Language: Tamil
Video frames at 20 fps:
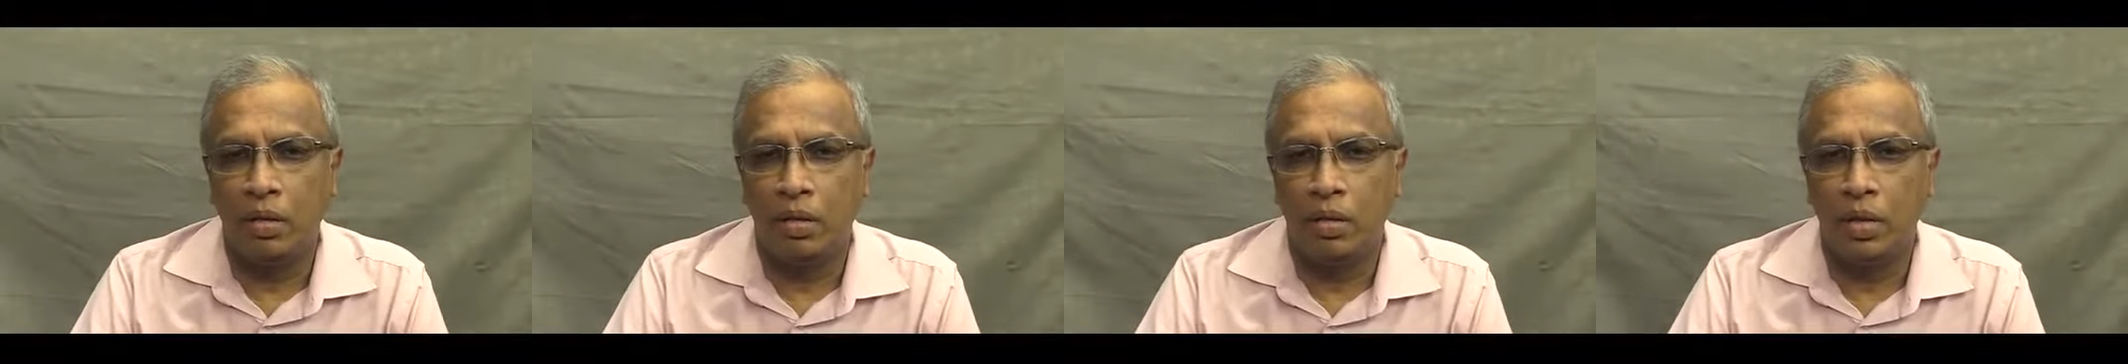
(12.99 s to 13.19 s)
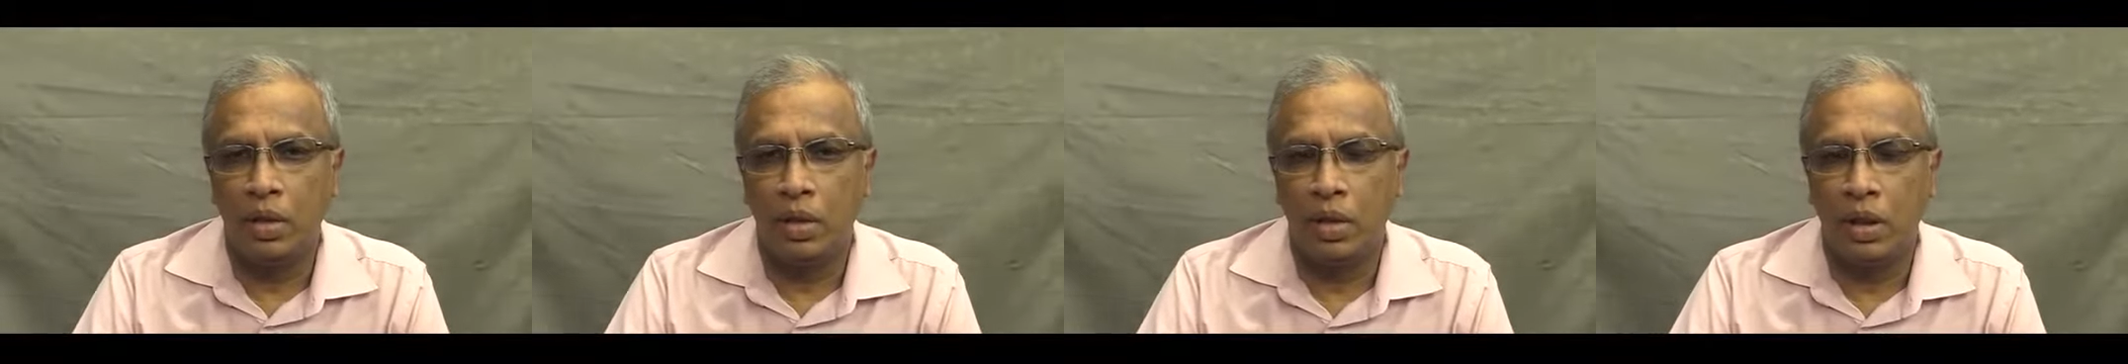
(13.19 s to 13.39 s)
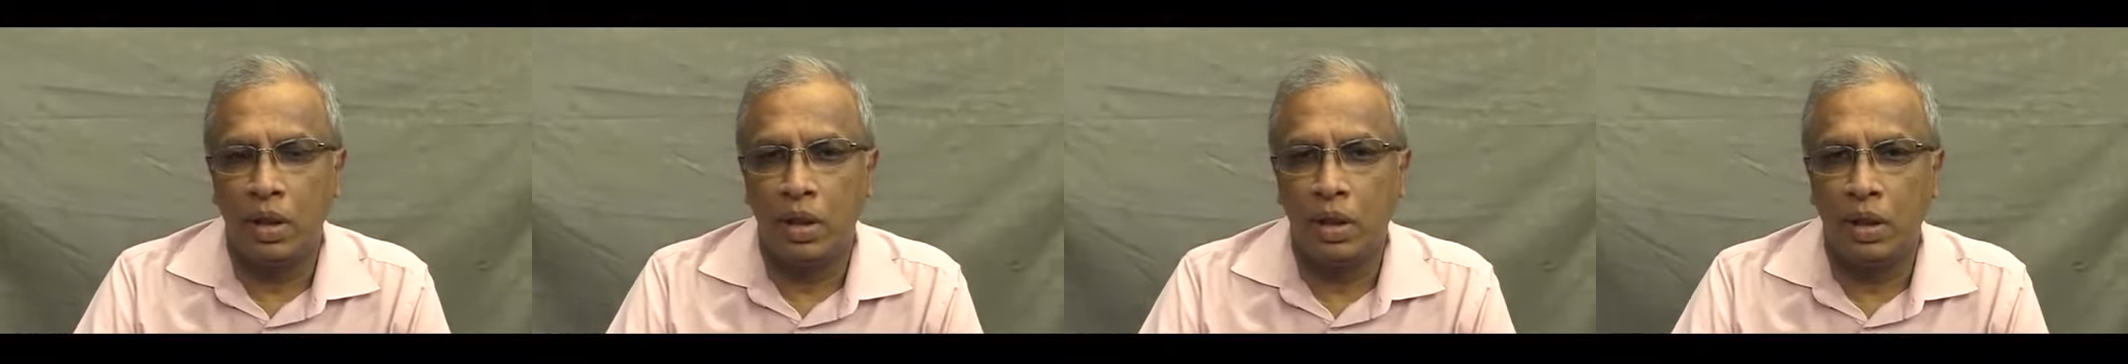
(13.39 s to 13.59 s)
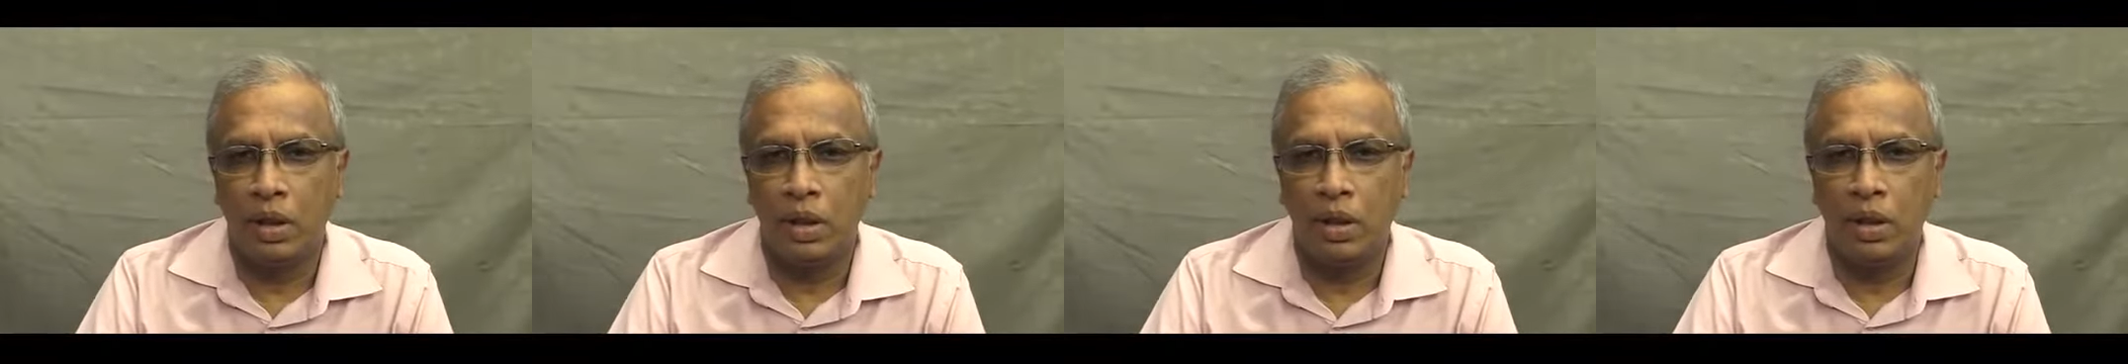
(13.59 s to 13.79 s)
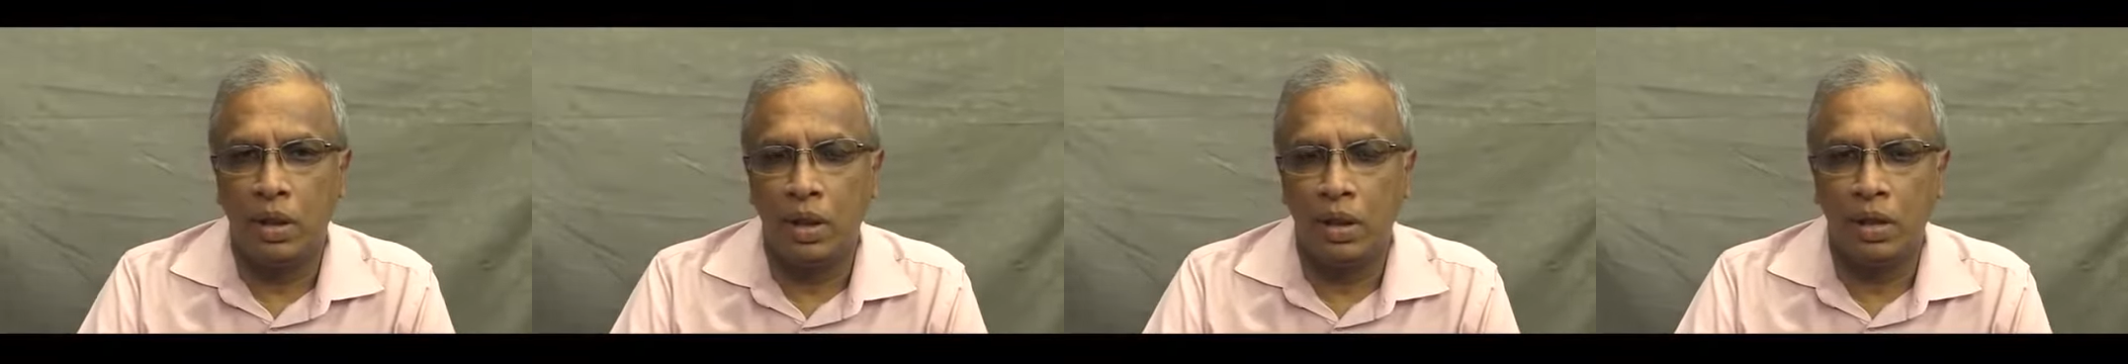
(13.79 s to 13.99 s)
ஒரு சிறு
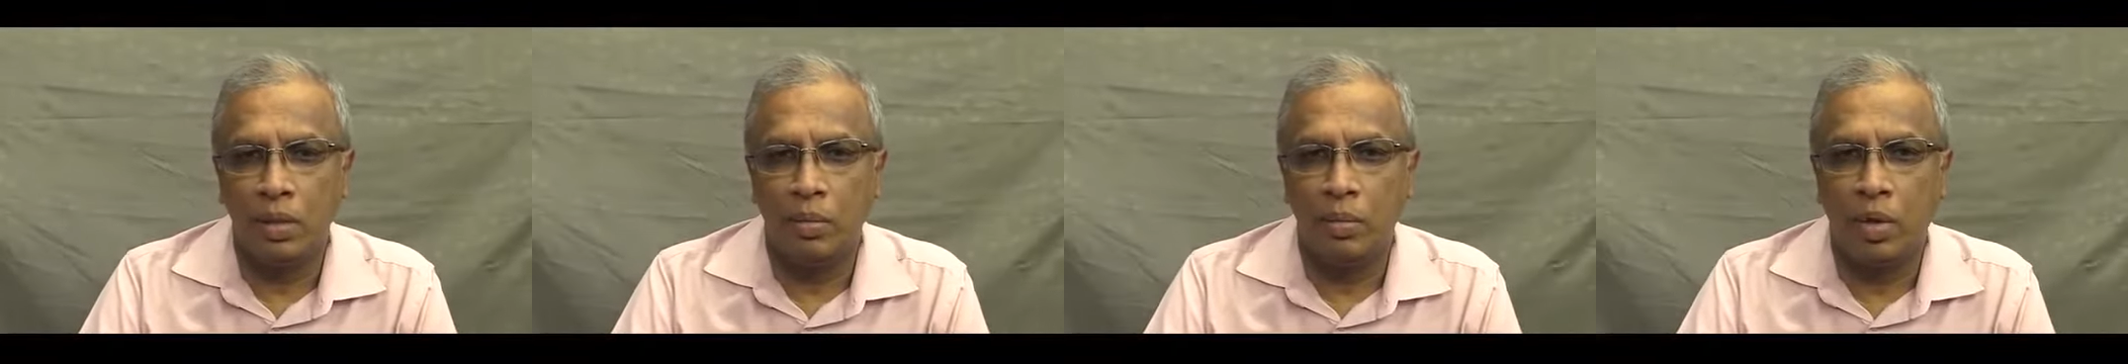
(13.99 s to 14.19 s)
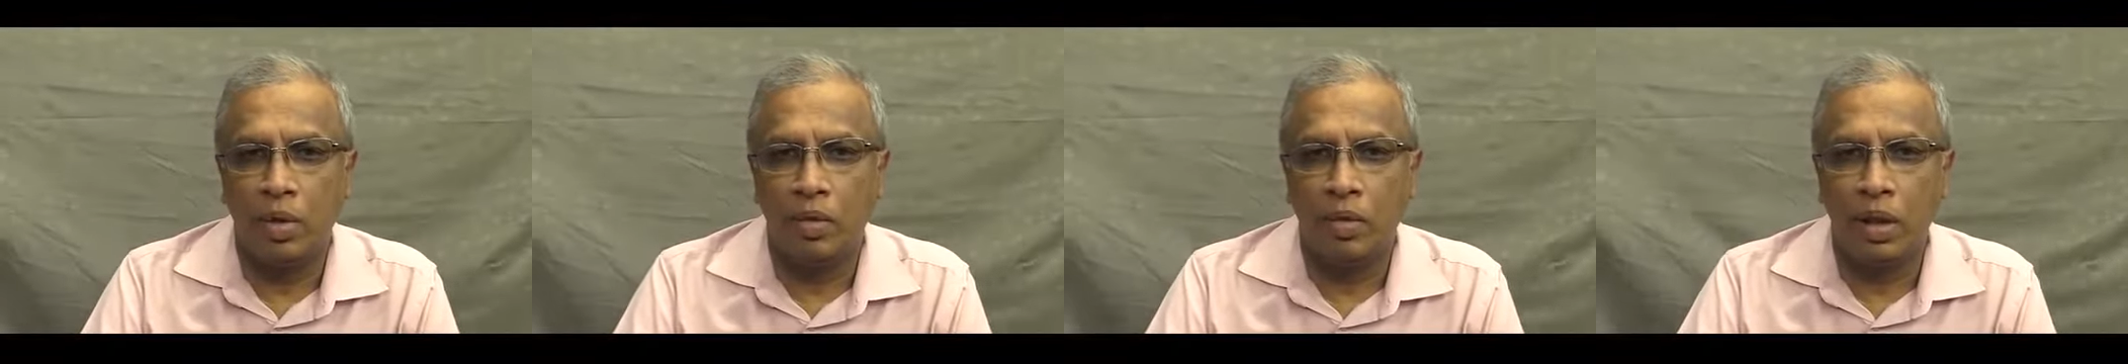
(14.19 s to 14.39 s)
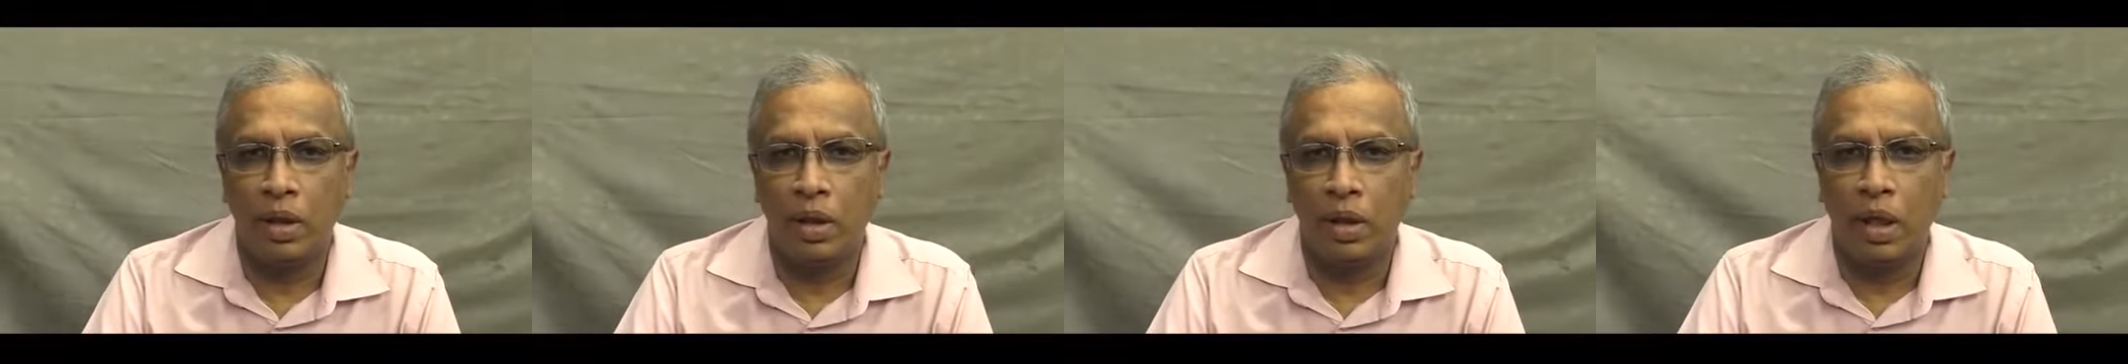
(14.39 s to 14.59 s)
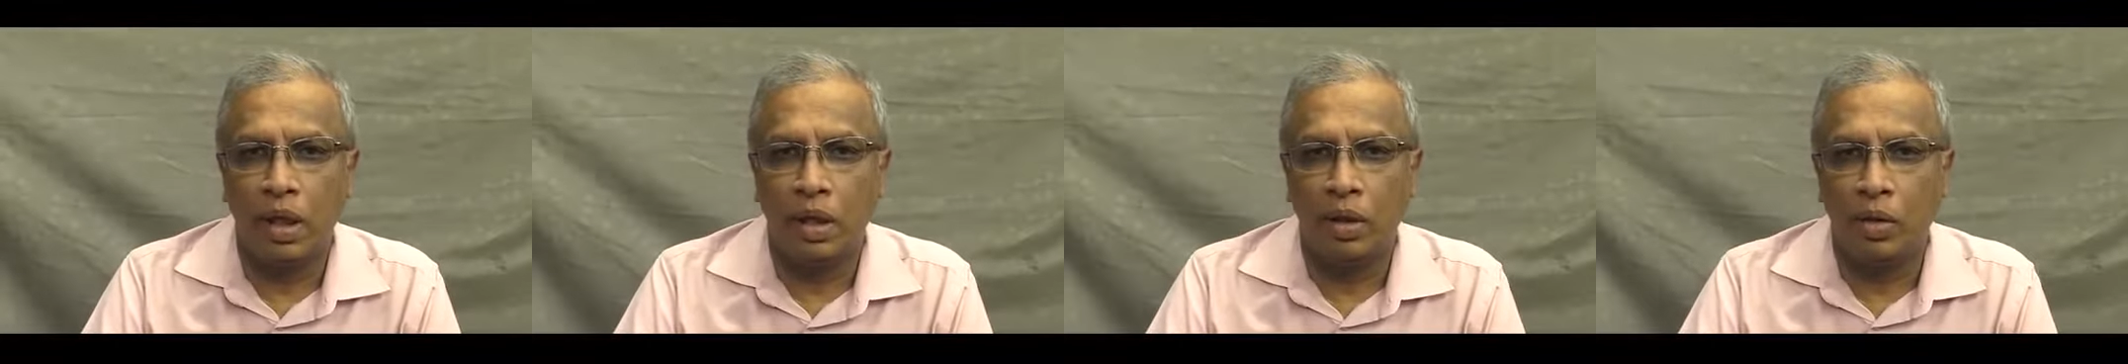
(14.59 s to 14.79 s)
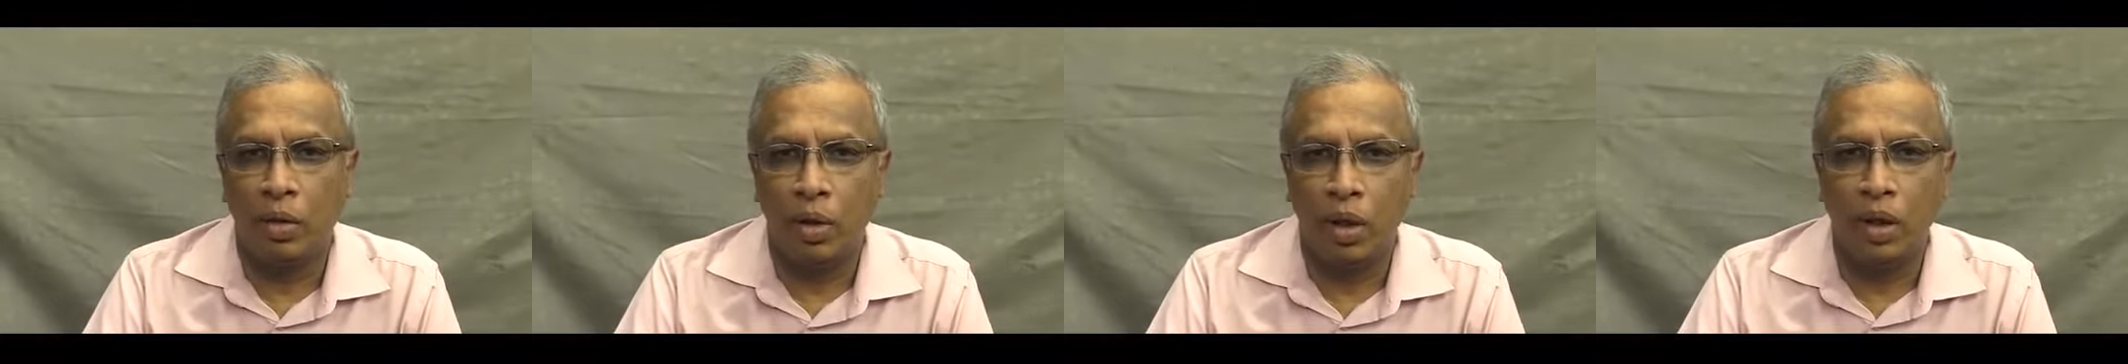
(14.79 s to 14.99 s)
அசம்பாவிதத்தை
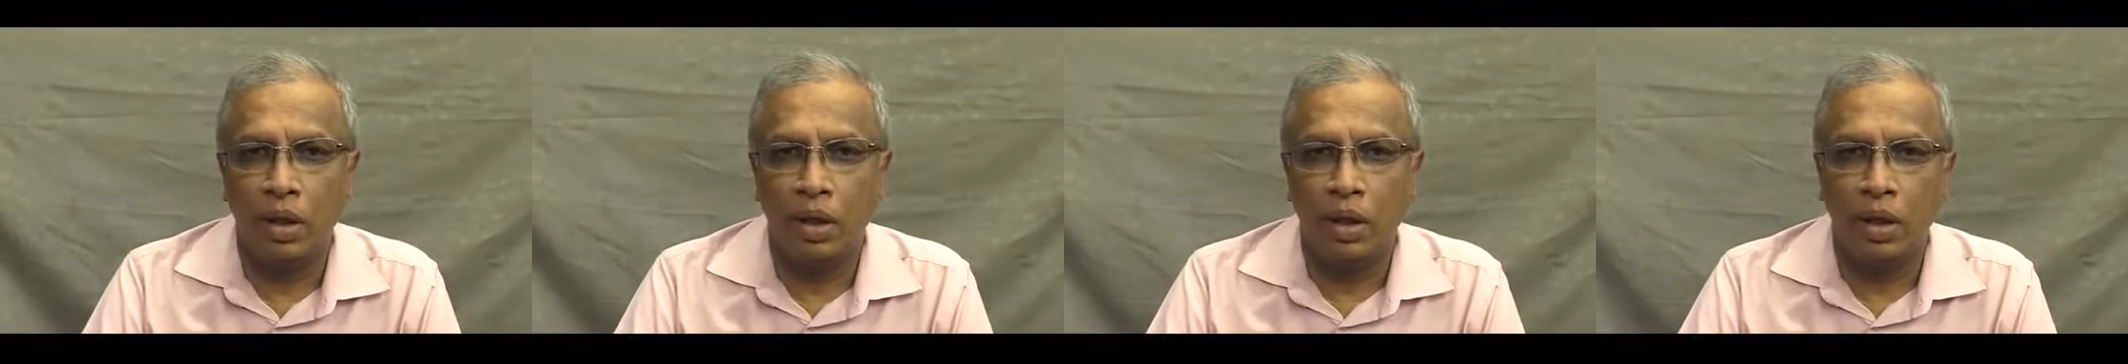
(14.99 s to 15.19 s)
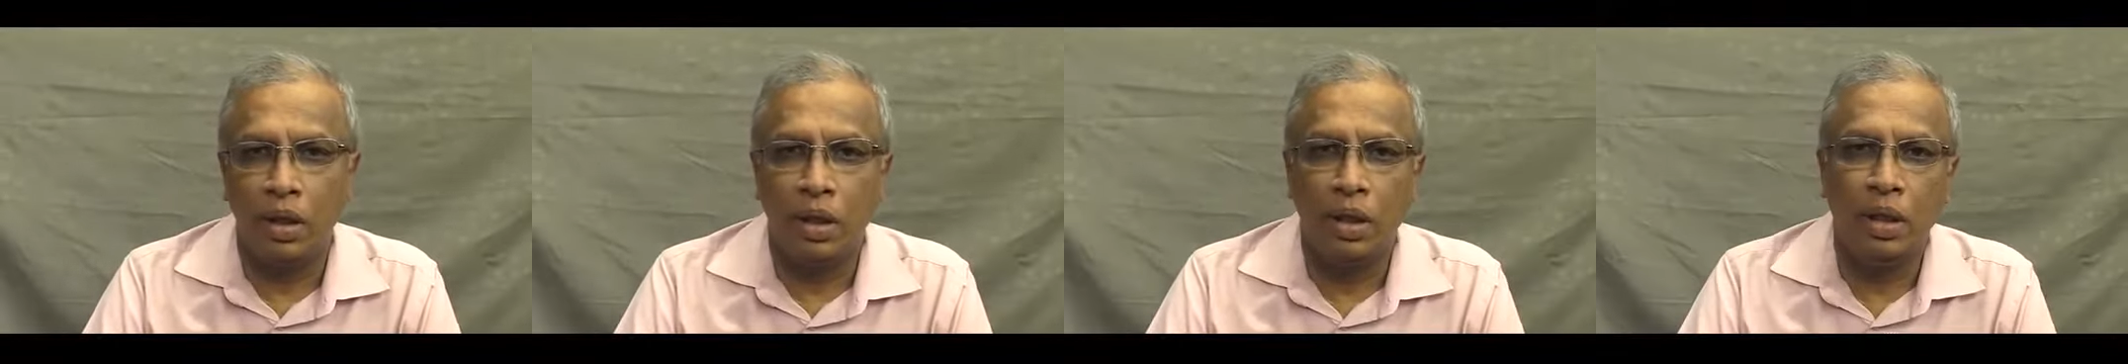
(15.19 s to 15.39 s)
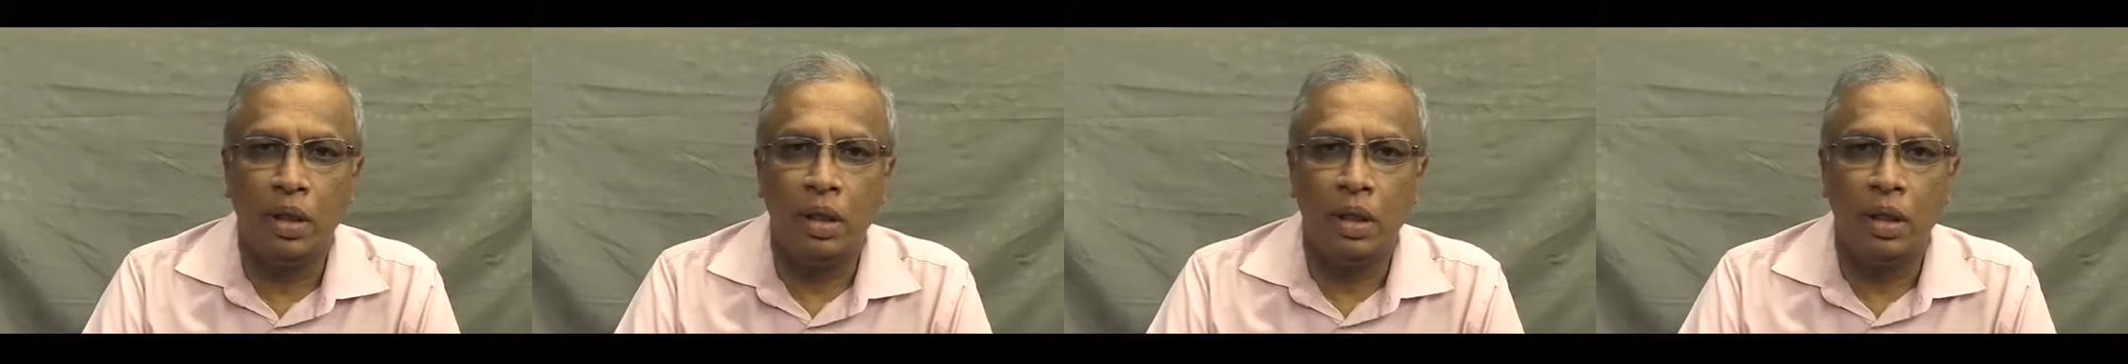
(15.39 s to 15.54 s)
தொடர்ந்து